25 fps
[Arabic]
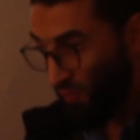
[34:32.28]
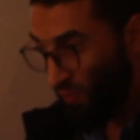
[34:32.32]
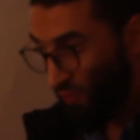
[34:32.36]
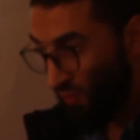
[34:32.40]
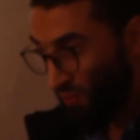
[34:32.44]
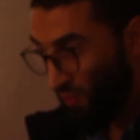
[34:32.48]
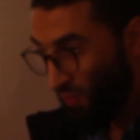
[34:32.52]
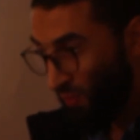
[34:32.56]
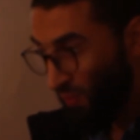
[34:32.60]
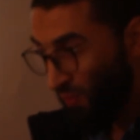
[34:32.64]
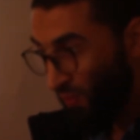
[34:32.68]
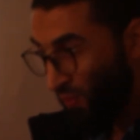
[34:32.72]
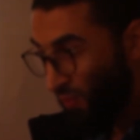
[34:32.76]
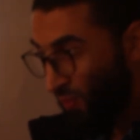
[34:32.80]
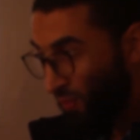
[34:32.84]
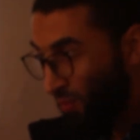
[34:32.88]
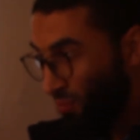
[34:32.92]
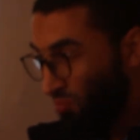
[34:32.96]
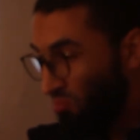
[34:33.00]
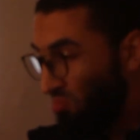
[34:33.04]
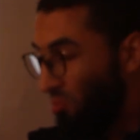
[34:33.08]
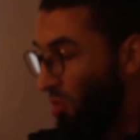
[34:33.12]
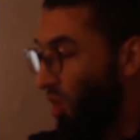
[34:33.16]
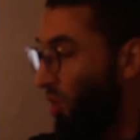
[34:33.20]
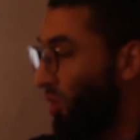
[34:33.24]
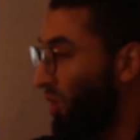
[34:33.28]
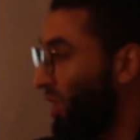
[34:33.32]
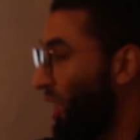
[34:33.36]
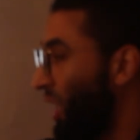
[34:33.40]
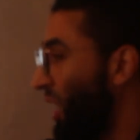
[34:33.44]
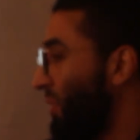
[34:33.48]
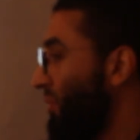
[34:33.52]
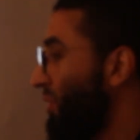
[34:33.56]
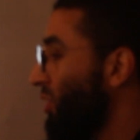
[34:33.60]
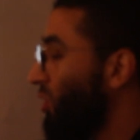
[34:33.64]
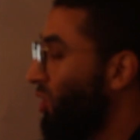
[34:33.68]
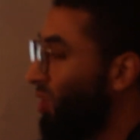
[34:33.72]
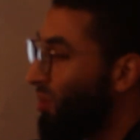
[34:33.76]
فازاي هو عمل الهاندل ما هو
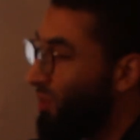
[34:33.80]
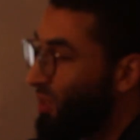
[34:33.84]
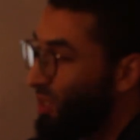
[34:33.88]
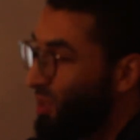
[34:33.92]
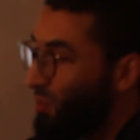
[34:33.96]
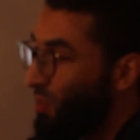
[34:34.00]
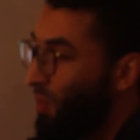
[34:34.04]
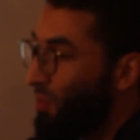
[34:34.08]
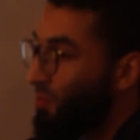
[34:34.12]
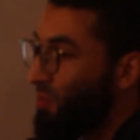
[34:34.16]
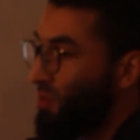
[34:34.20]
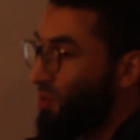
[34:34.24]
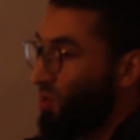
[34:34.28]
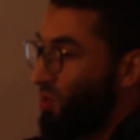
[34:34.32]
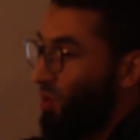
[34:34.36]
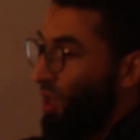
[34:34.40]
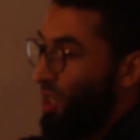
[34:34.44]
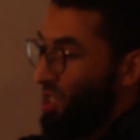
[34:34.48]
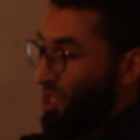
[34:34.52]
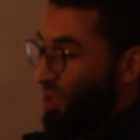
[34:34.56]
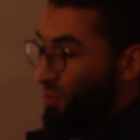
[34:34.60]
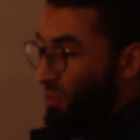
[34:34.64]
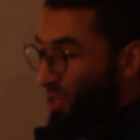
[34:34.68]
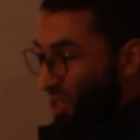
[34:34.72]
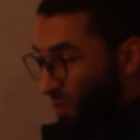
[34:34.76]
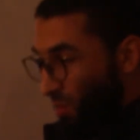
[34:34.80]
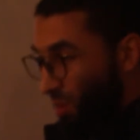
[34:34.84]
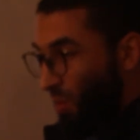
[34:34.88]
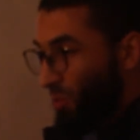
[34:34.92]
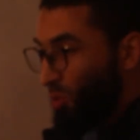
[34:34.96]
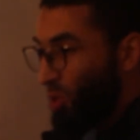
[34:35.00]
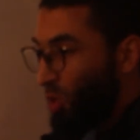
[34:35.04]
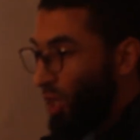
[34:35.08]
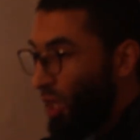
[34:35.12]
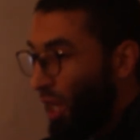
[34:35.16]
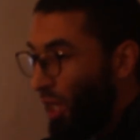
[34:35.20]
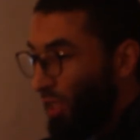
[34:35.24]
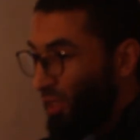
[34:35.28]
الكلام ده كله بيتم بسرعه عشان بيتم
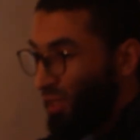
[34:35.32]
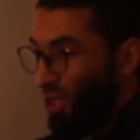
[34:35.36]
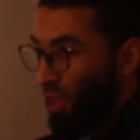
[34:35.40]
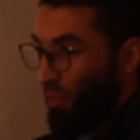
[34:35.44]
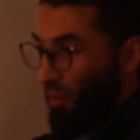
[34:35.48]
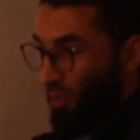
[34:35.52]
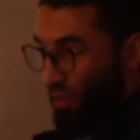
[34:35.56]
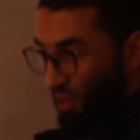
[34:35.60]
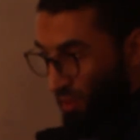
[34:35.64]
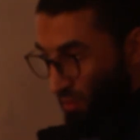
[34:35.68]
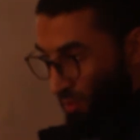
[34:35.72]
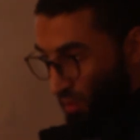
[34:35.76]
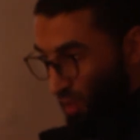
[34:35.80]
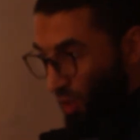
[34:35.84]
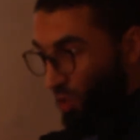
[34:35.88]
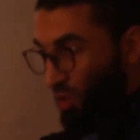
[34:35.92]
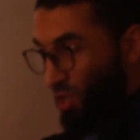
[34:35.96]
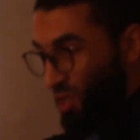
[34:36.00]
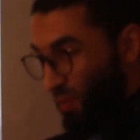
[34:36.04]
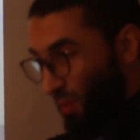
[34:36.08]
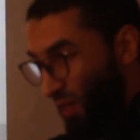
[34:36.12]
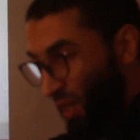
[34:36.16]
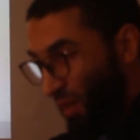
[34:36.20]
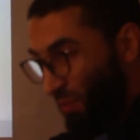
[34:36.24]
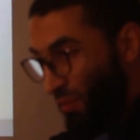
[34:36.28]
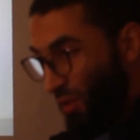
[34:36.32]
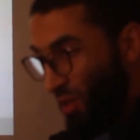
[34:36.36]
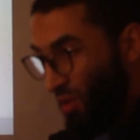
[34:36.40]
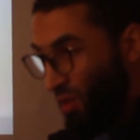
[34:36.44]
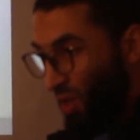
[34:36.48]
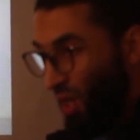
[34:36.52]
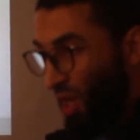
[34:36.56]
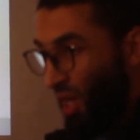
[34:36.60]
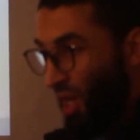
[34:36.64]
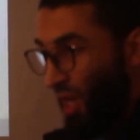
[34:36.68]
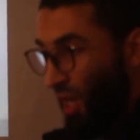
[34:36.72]
بسرعه انت ما بتاخدش بالك منه